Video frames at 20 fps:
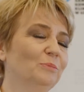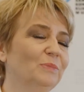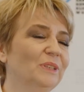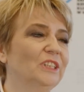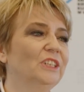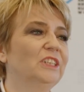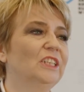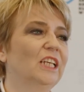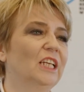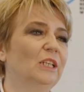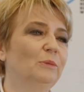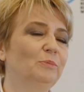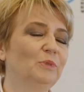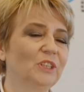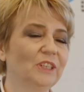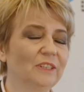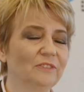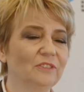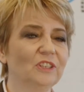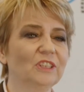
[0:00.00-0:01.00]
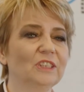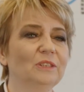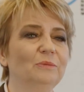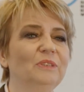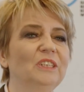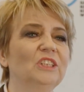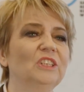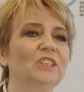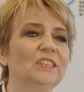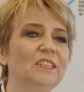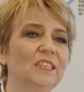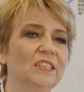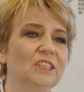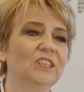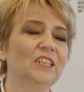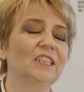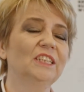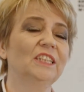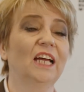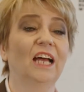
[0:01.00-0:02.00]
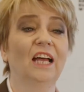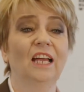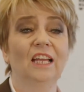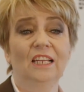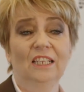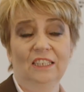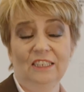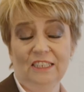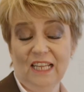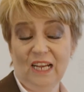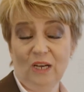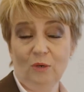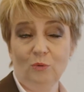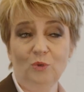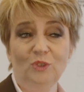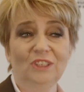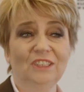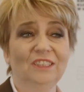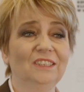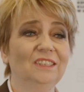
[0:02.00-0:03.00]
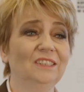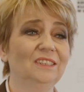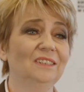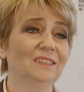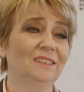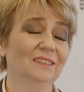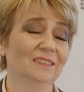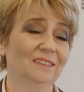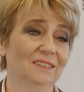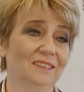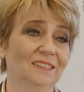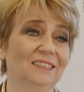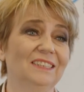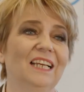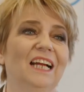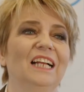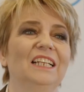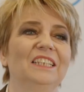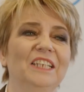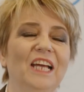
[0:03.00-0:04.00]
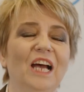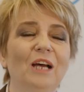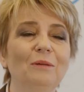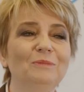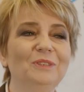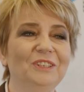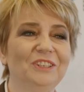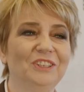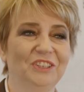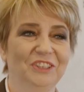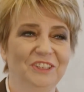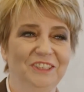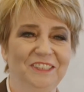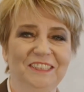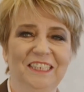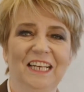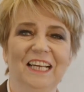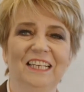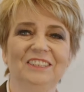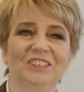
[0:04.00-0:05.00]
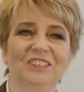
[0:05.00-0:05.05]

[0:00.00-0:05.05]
myśli, ale przede wszystkim też zdarzenia nauki z realiami życia,